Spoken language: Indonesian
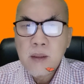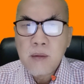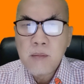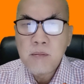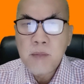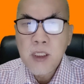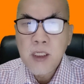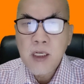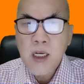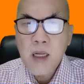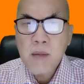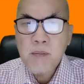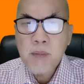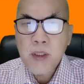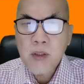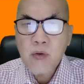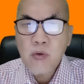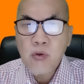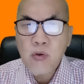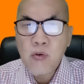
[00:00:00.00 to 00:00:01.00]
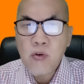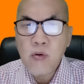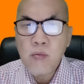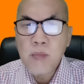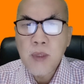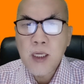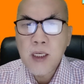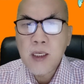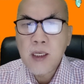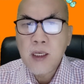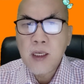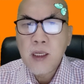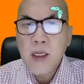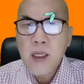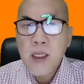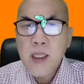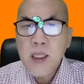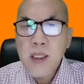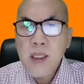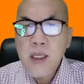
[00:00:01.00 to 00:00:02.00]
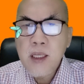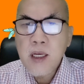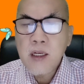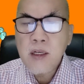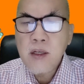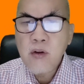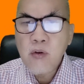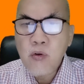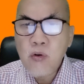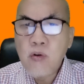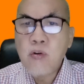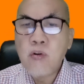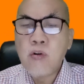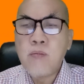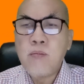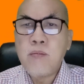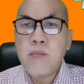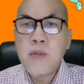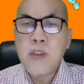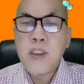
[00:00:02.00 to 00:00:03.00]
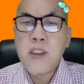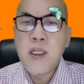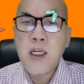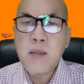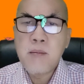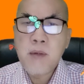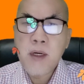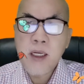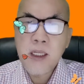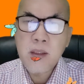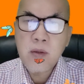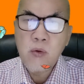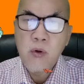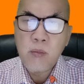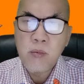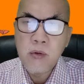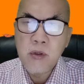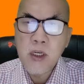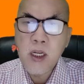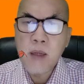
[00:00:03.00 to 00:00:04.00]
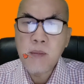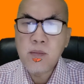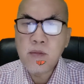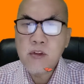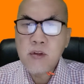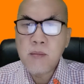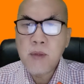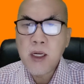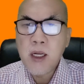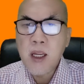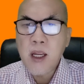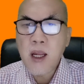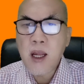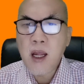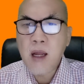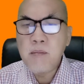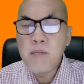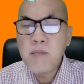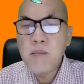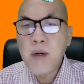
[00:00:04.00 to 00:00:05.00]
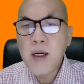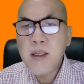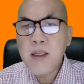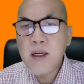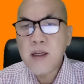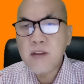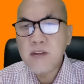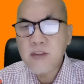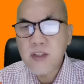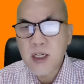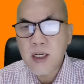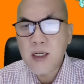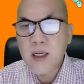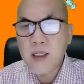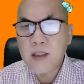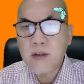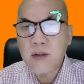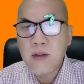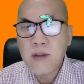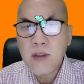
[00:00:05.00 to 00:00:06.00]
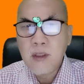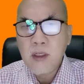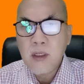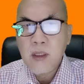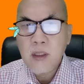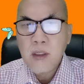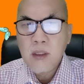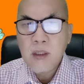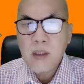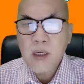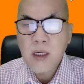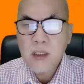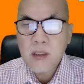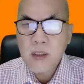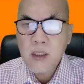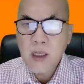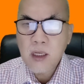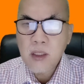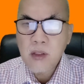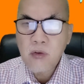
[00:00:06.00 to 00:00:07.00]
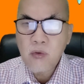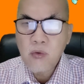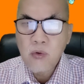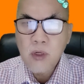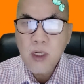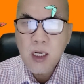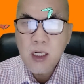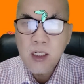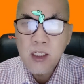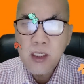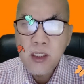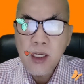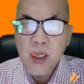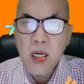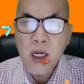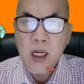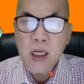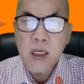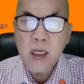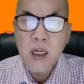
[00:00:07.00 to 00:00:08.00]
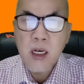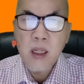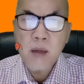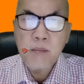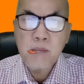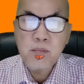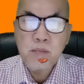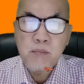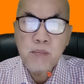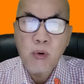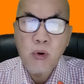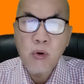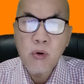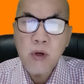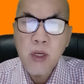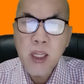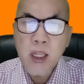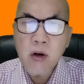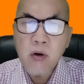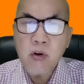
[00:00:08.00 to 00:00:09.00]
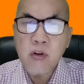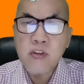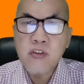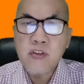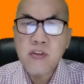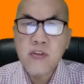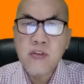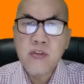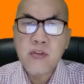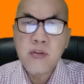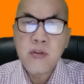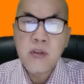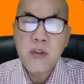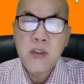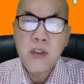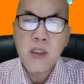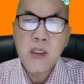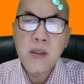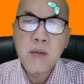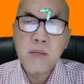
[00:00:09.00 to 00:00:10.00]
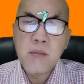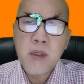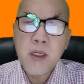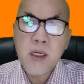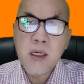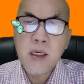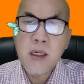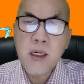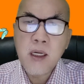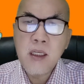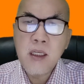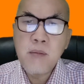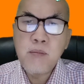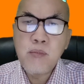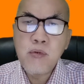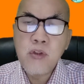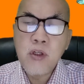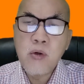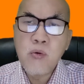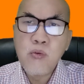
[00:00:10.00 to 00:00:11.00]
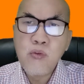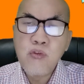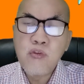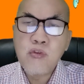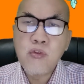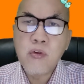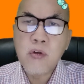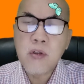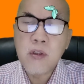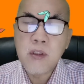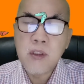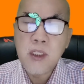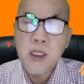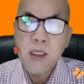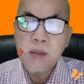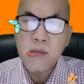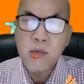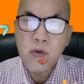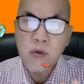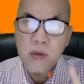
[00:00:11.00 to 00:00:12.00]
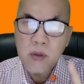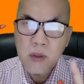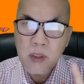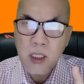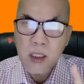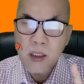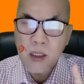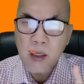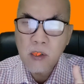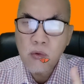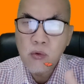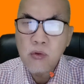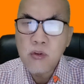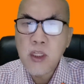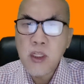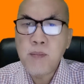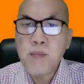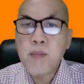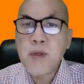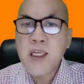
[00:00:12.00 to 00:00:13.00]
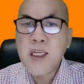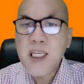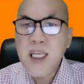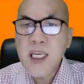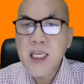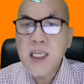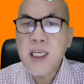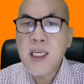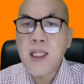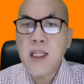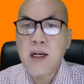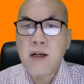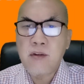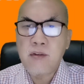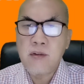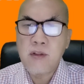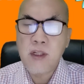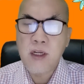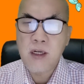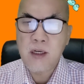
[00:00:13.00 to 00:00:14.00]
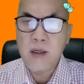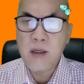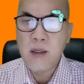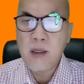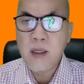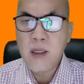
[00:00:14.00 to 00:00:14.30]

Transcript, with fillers: mendapat hukuman. Ia dihukum di dalam ayat 26 sebagai hamba yang jahat. Kata Yunaninya adalah poneros, ya, barangkali punya unsur di dalam tanda kutip kikir, saudara